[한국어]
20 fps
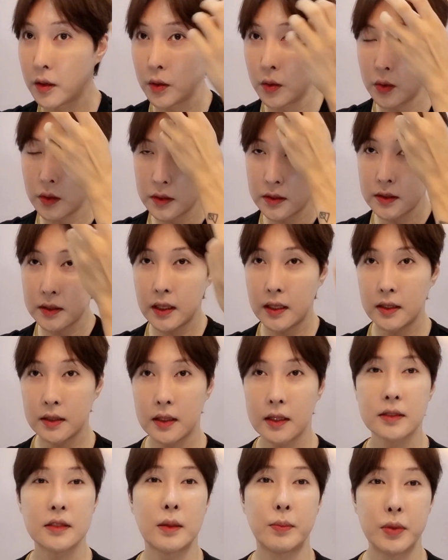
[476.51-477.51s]
이렇게 스타일
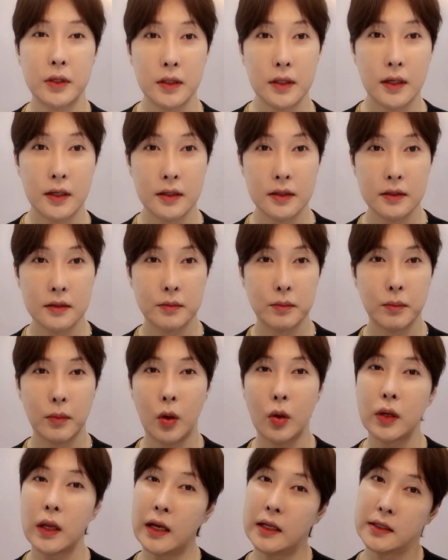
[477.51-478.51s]
딱 잡힌 날은
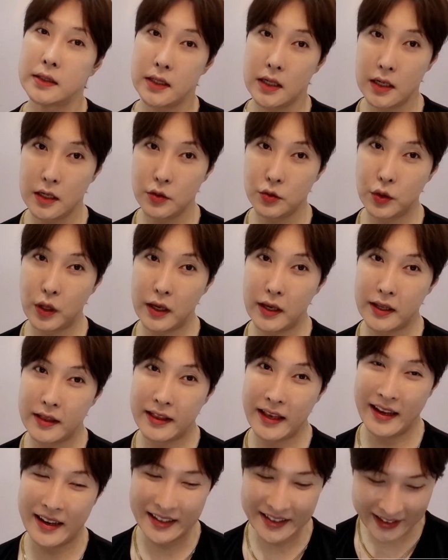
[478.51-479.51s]
머리 안 잘라도
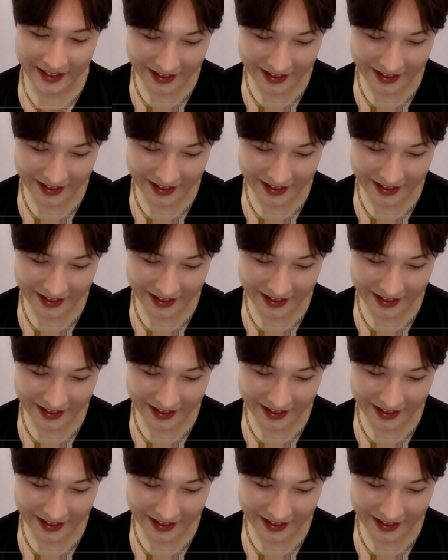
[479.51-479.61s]
되겠다라는